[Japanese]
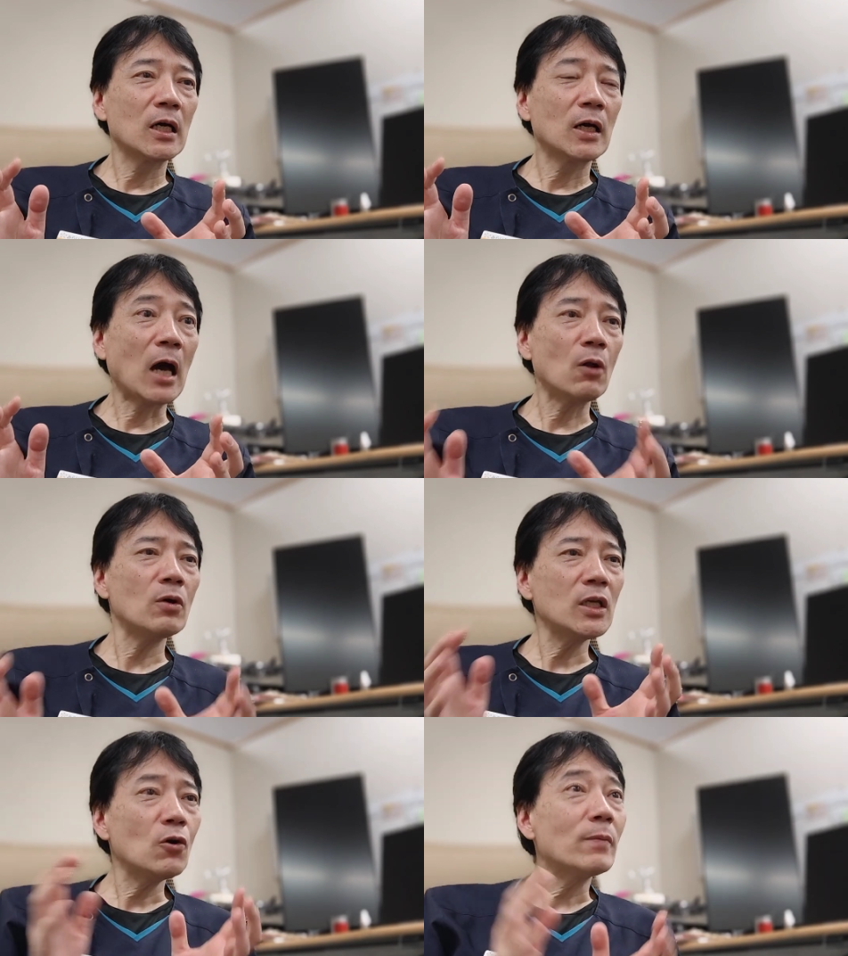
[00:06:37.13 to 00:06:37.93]

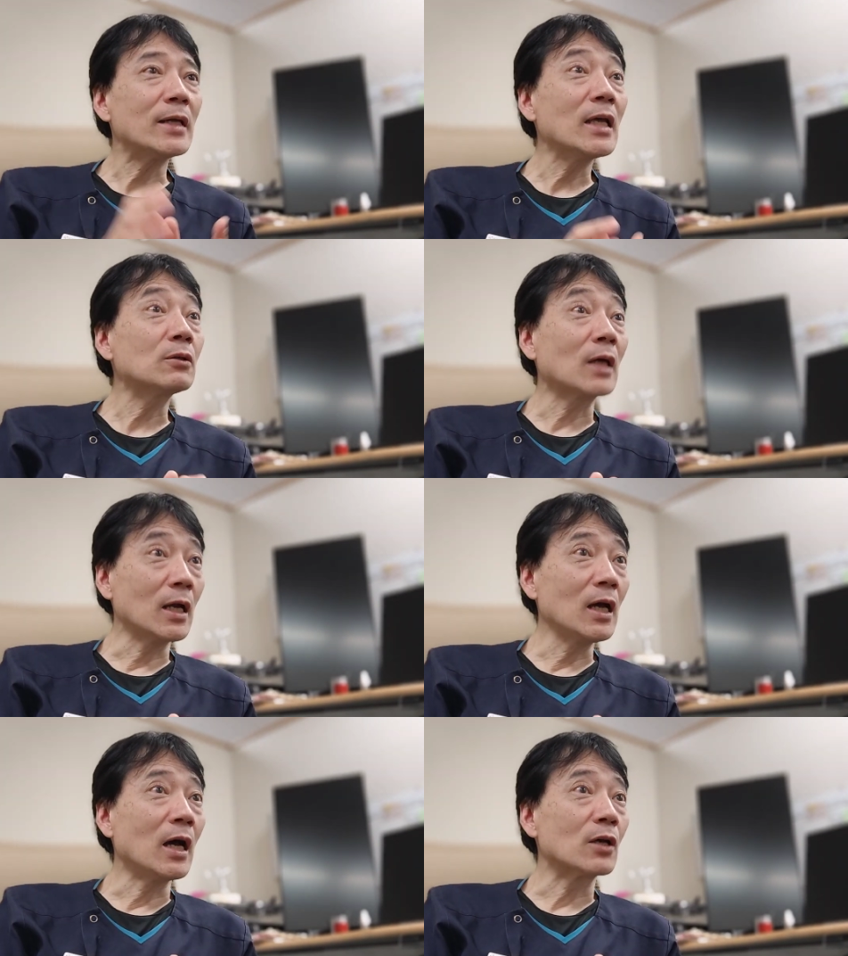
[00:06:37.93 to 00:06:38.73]
カロリーオーバーになるか
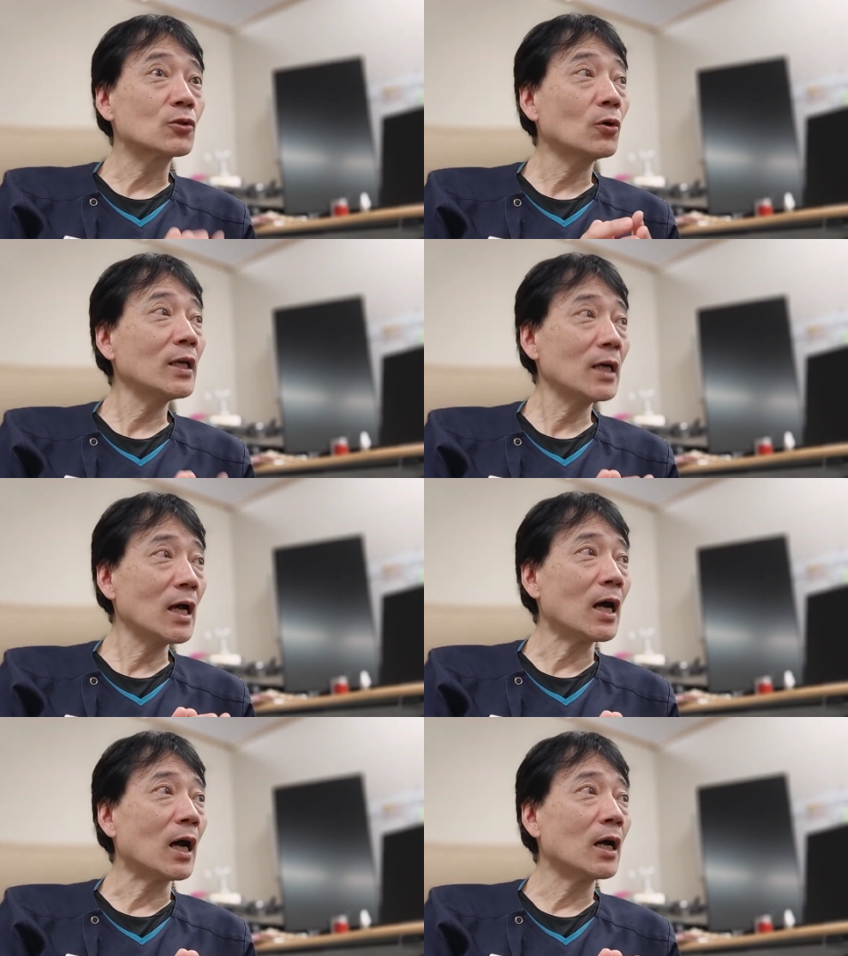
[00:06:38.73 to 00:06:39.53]
らそれ
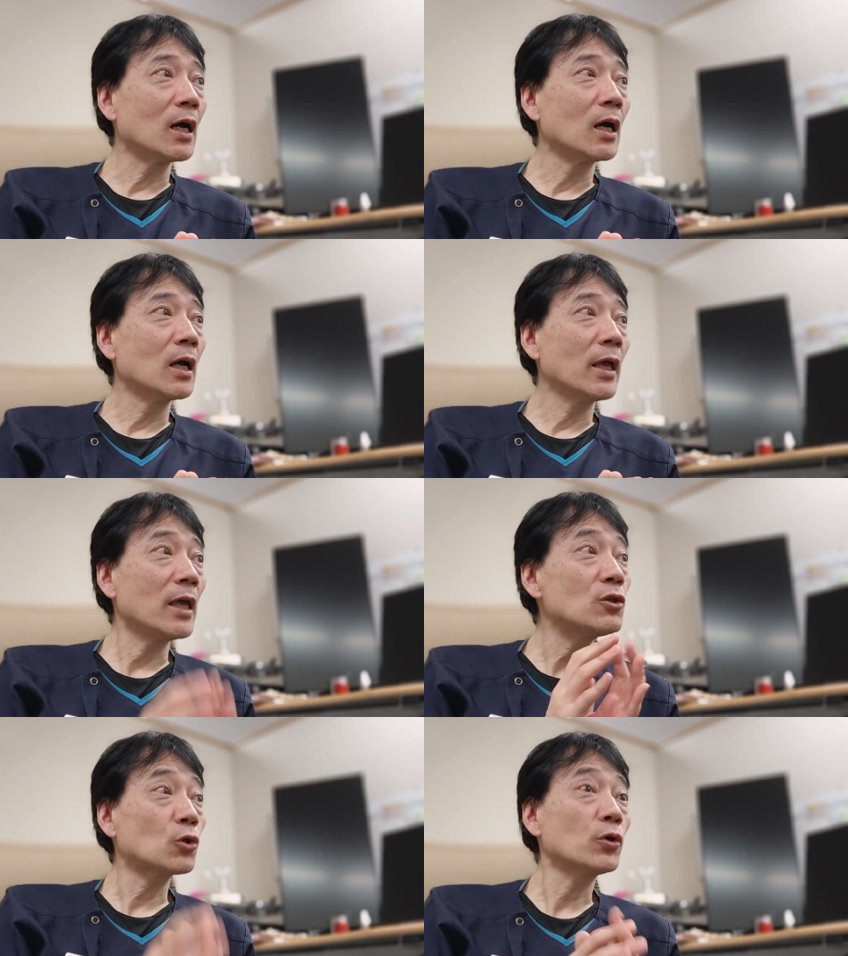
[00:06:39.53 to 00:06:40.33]
が
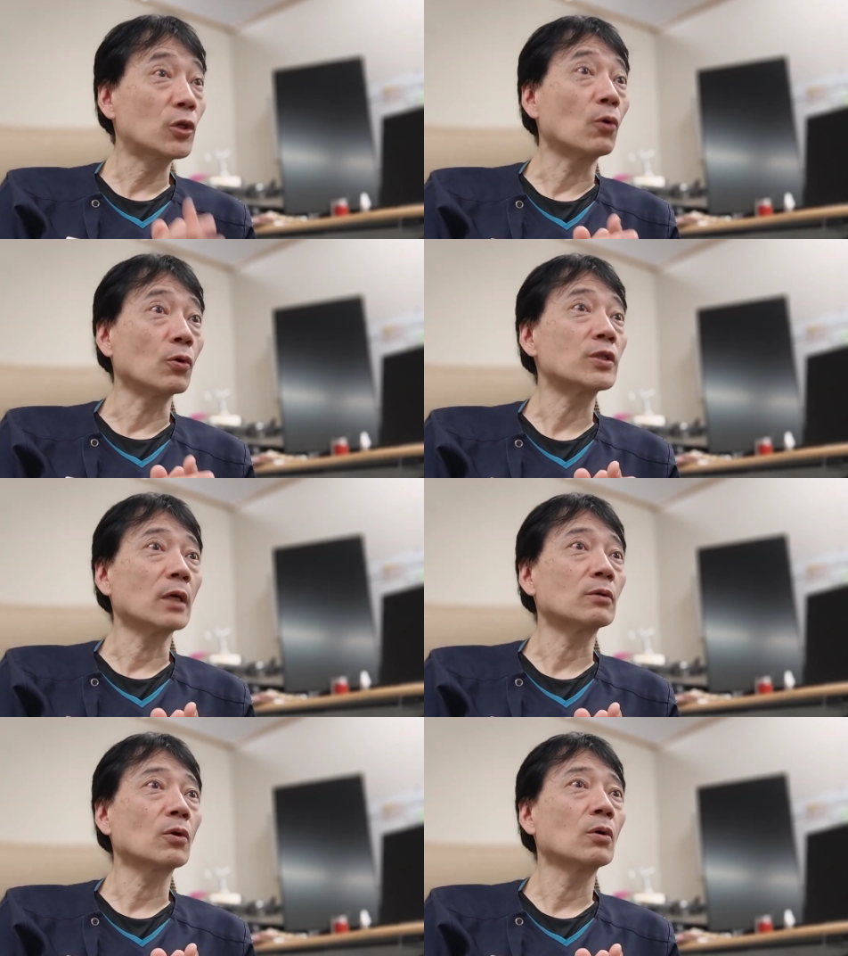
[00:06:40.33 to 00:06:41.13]
炎症を引き起こしちゃう